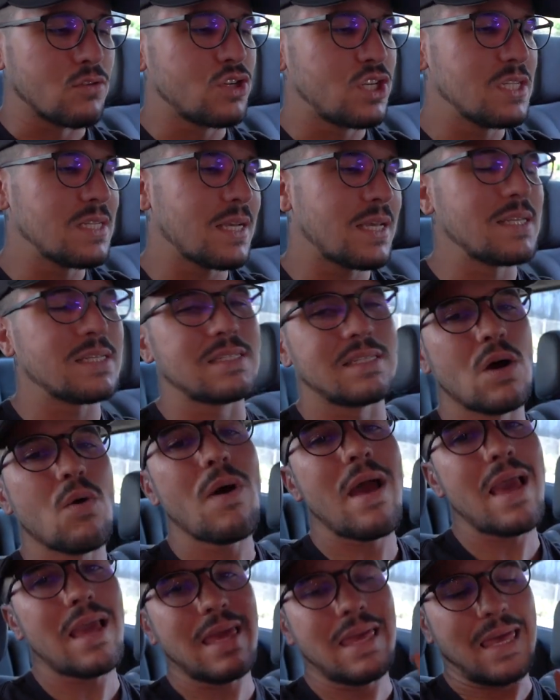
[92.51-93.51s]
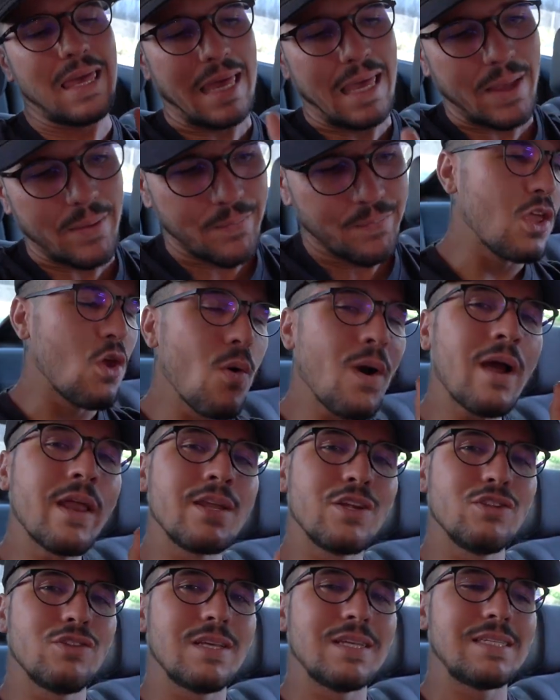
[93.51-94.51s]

o X da questão é que eu acredito